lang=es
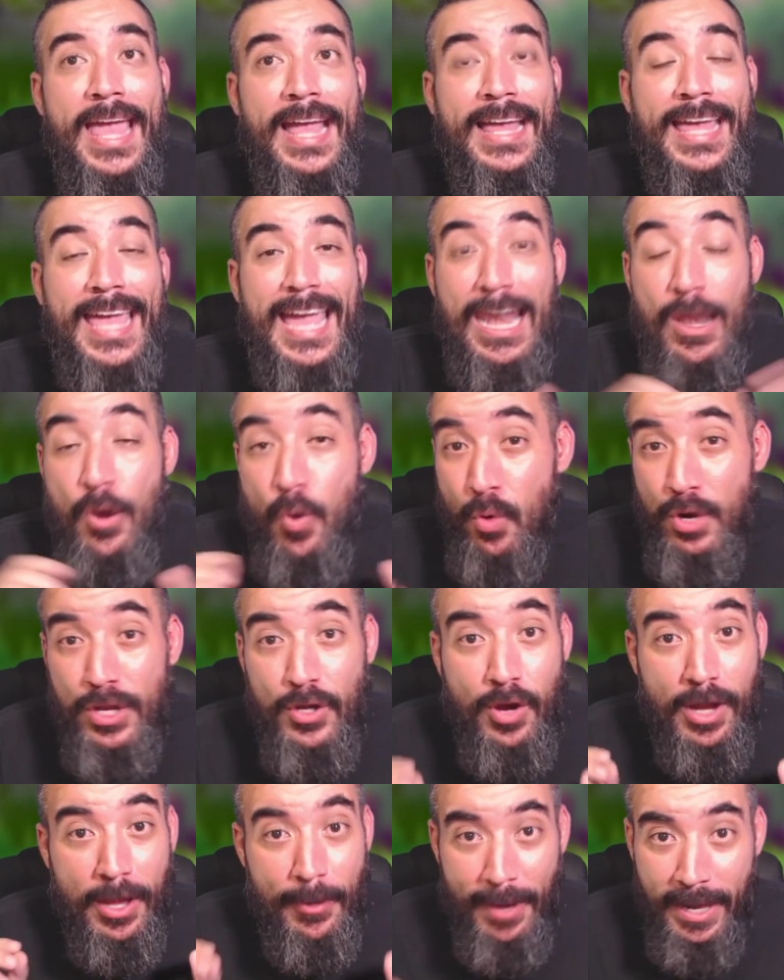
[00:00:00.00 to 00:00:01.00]
que lo único
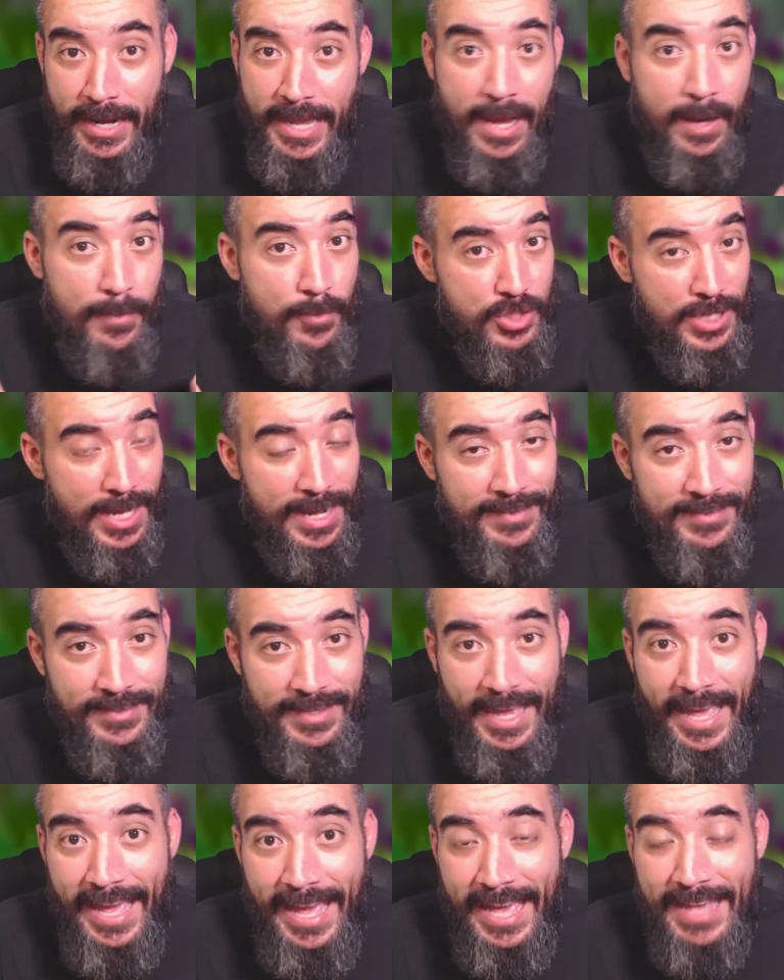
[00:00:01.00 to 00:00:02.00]
que varía, como ya les
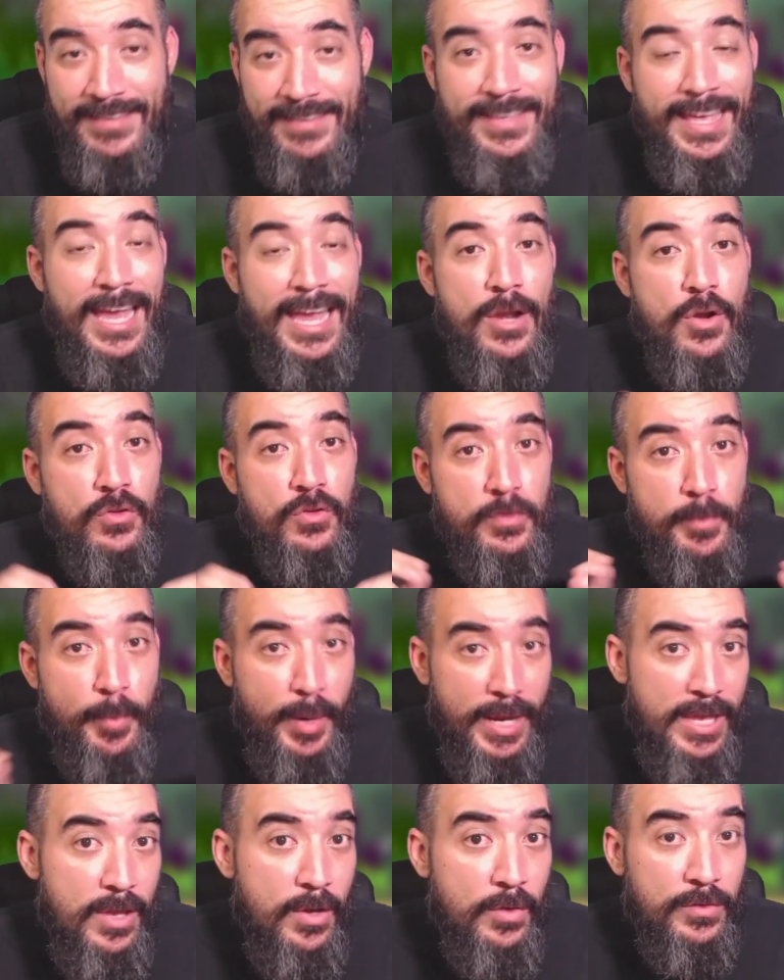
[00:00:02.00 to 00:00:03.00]
dije, es en los
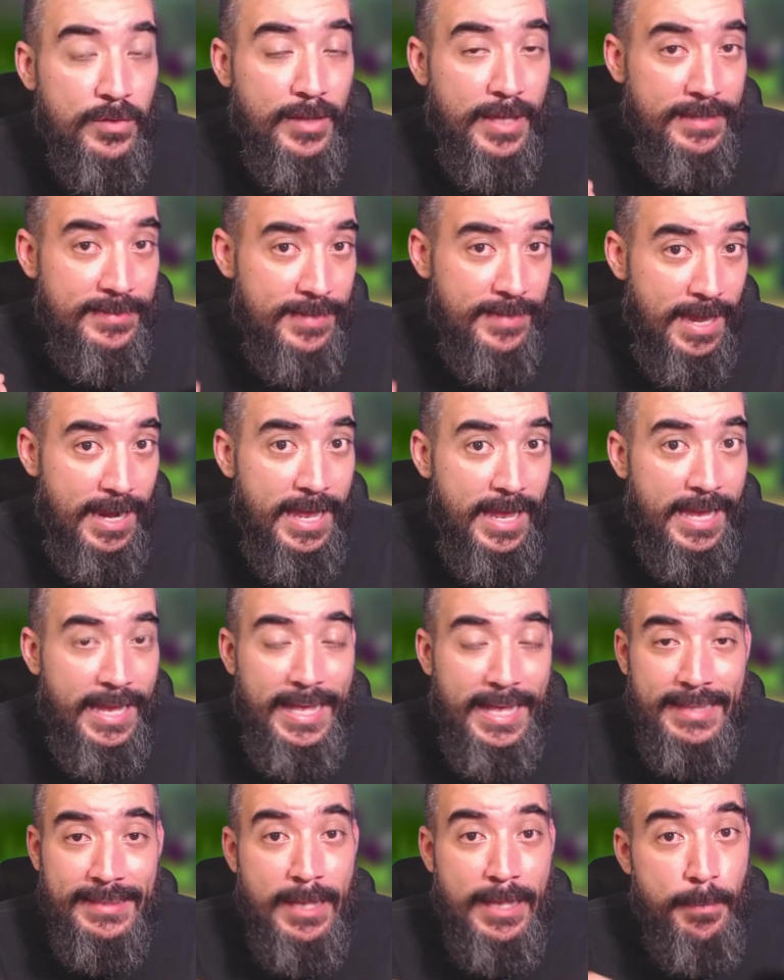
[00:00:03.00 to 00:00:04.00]
brillos que salen
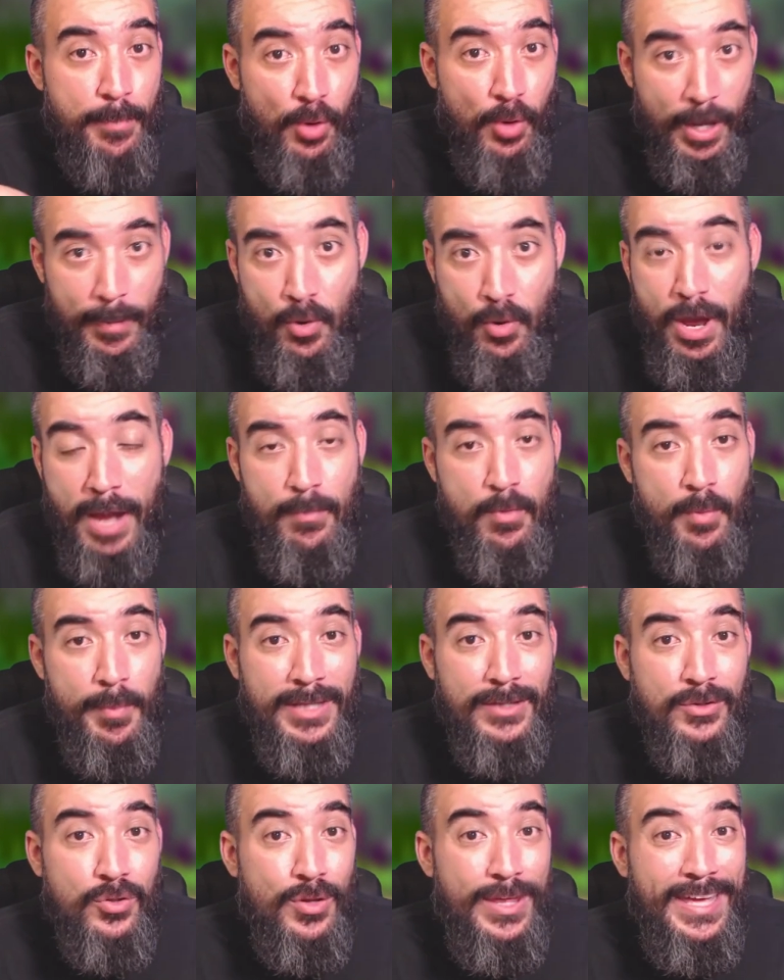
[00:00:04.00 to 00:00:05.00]
del Pokémon al
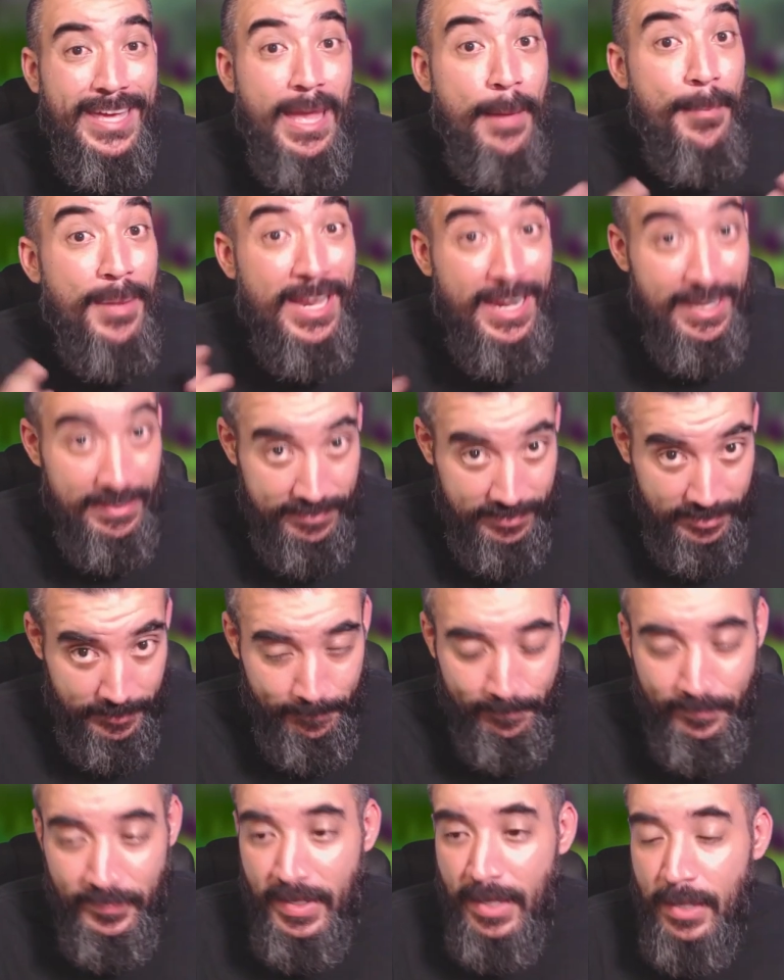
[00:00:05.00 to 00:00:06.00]
momento de que aparece.
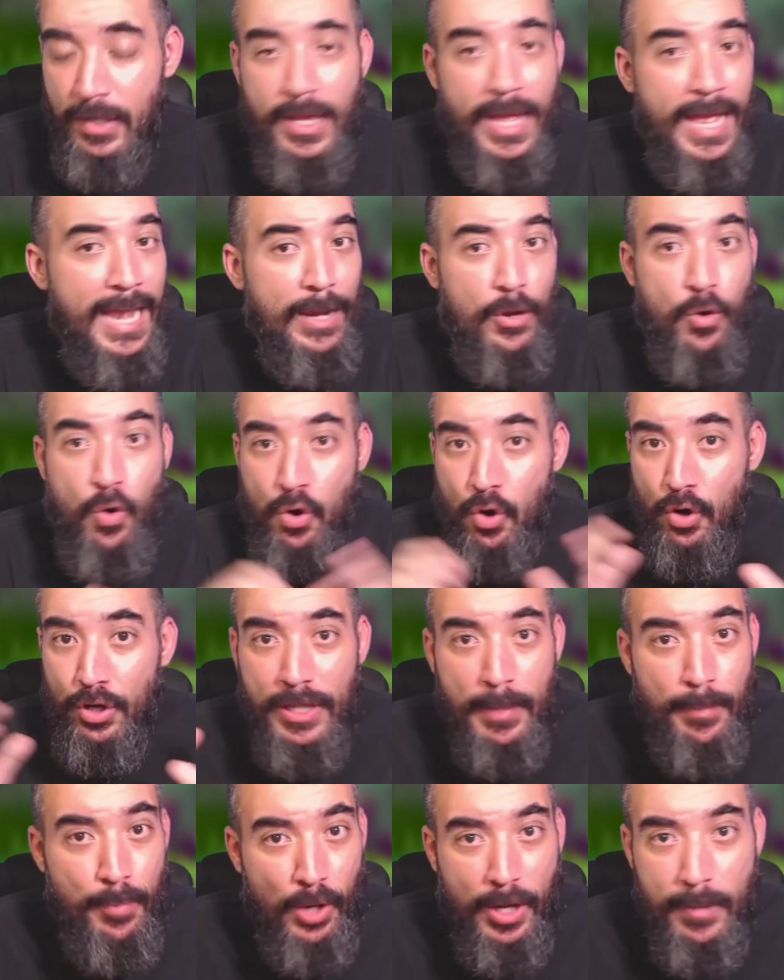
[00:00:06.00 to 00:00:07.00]
El color del
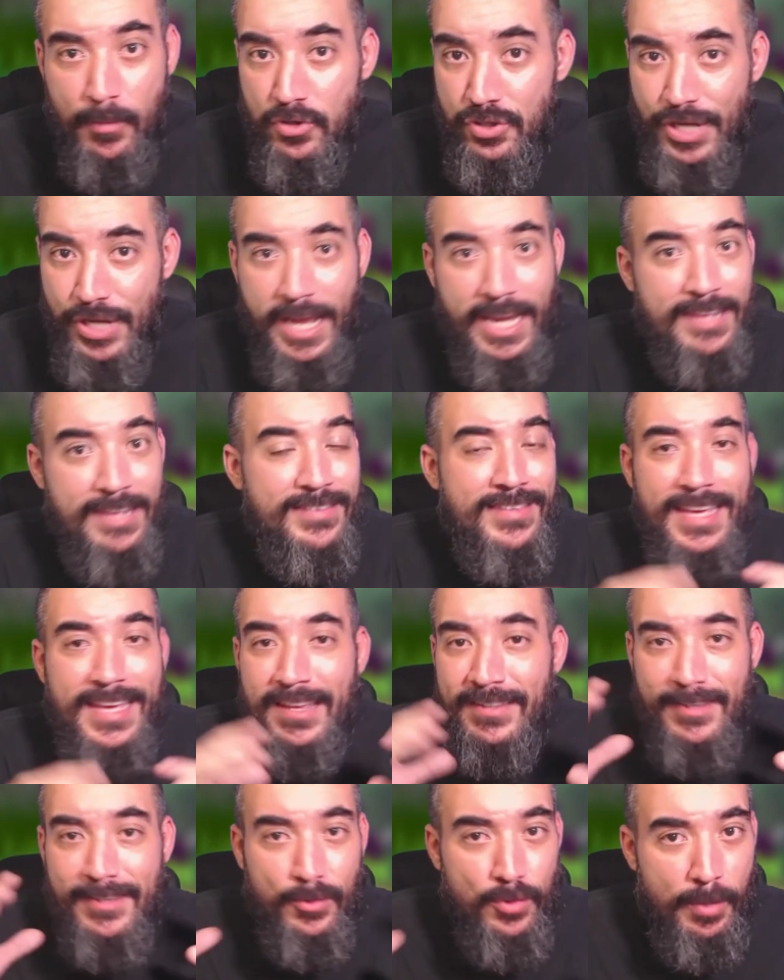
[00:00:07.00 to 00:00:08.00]
Pokémon Shiny sigue
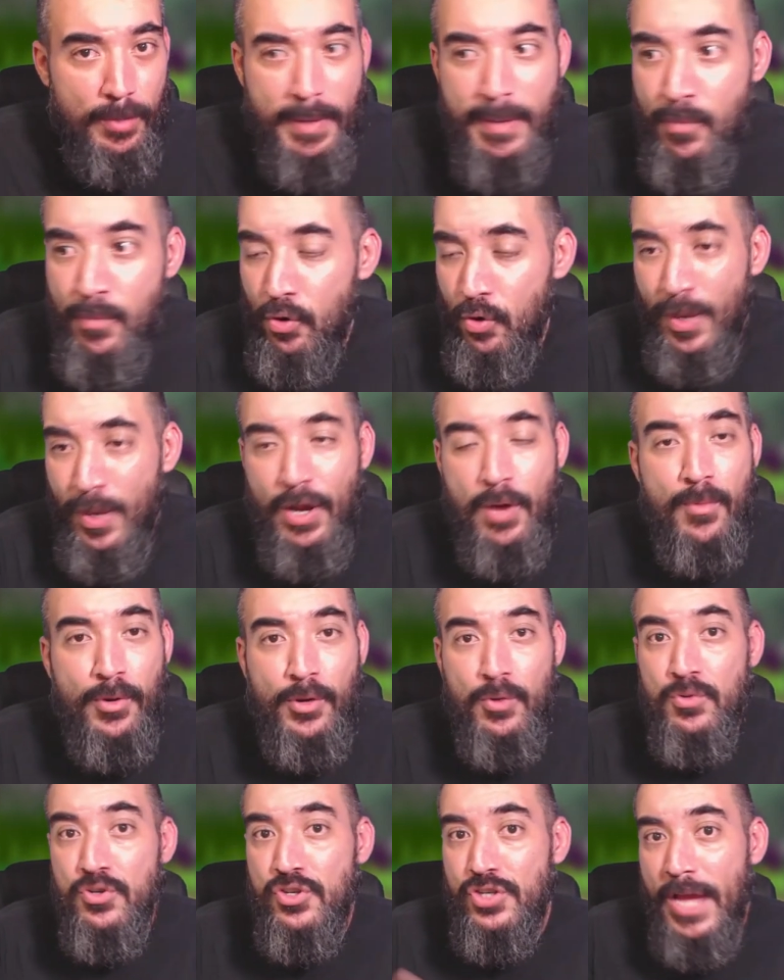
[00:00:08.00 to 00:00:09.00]
siendo el mismo, no es como que
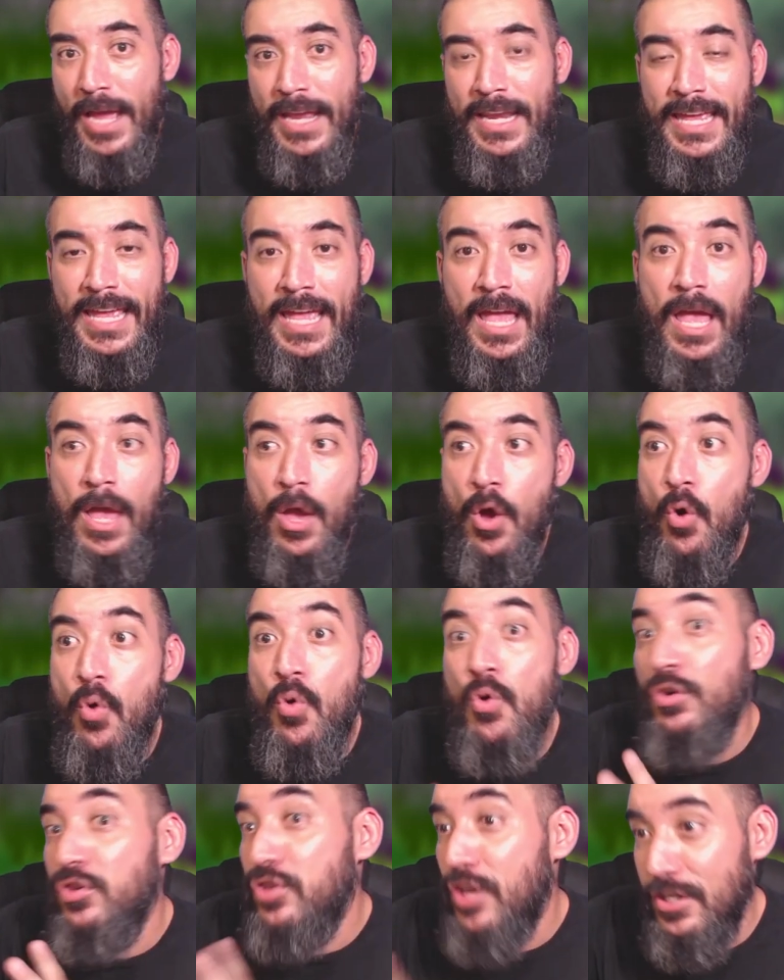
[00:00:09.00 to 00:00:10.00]
un Shiny, un
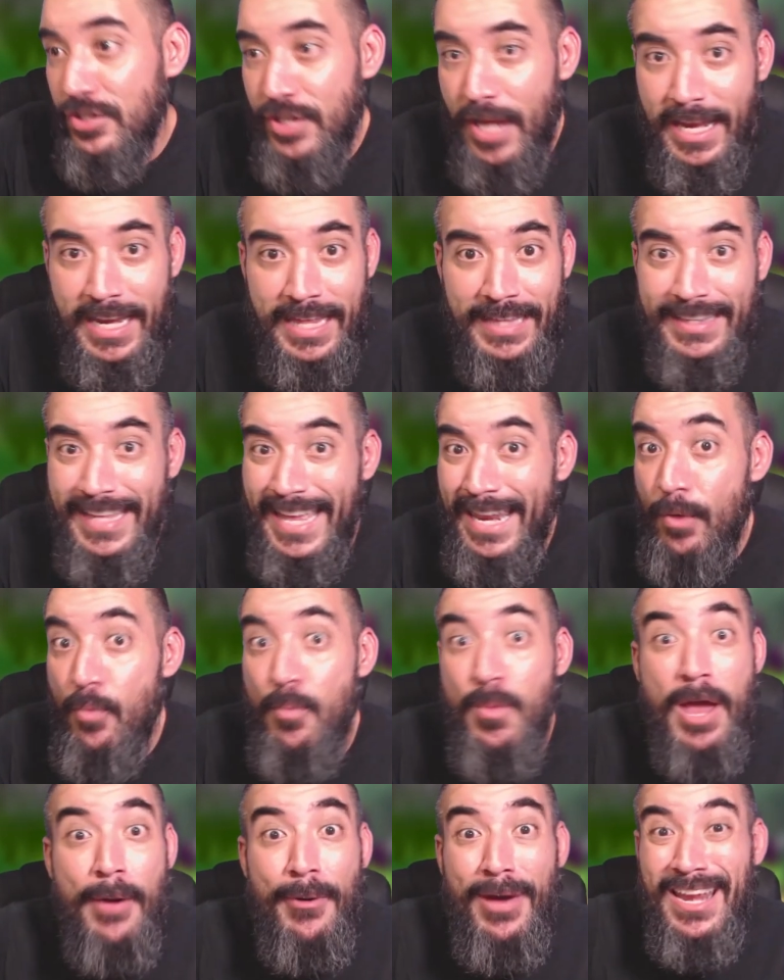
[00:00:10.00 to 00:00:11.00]
Ultra Shiny tiene
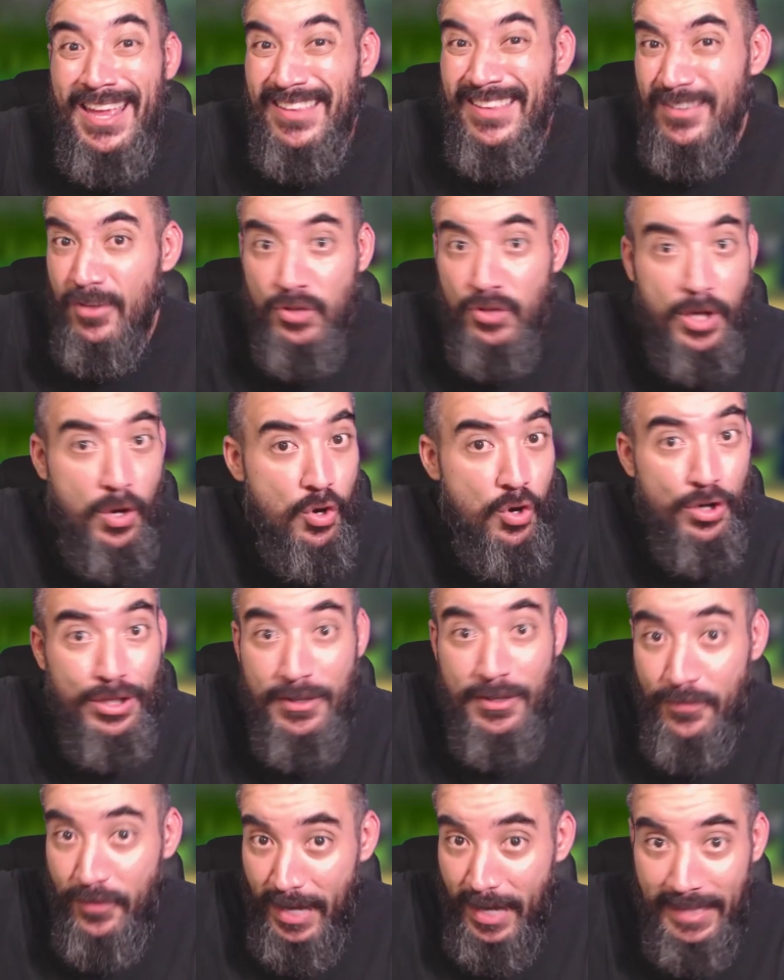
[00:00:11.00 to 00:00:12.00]
una variación de color
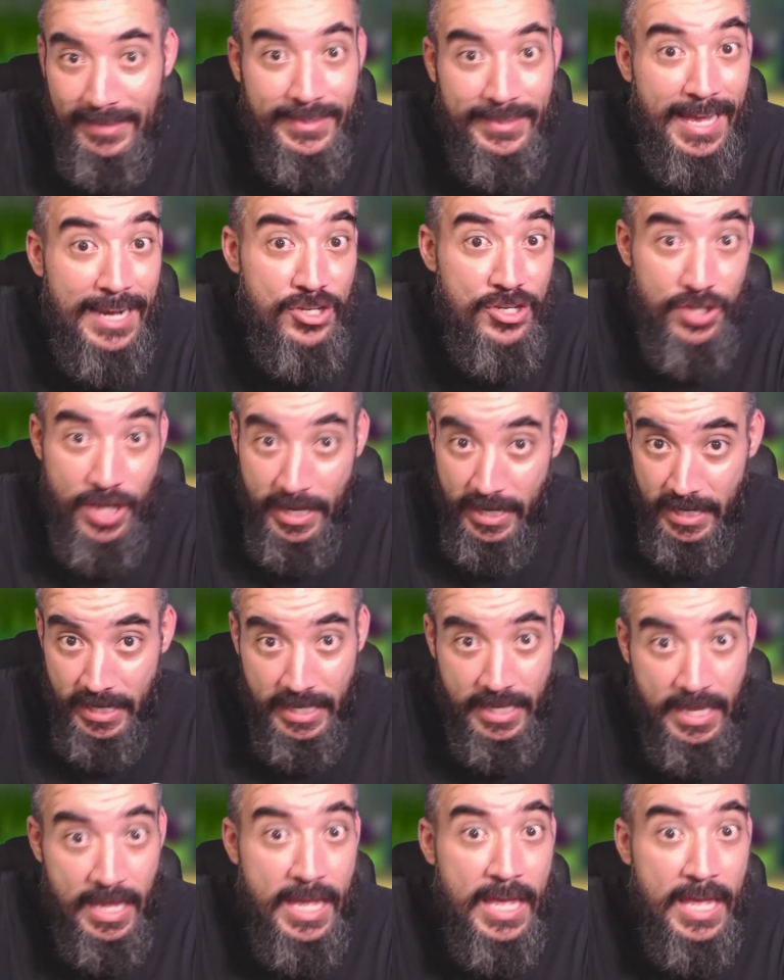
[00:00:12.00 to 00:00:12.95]
diferente al Shiny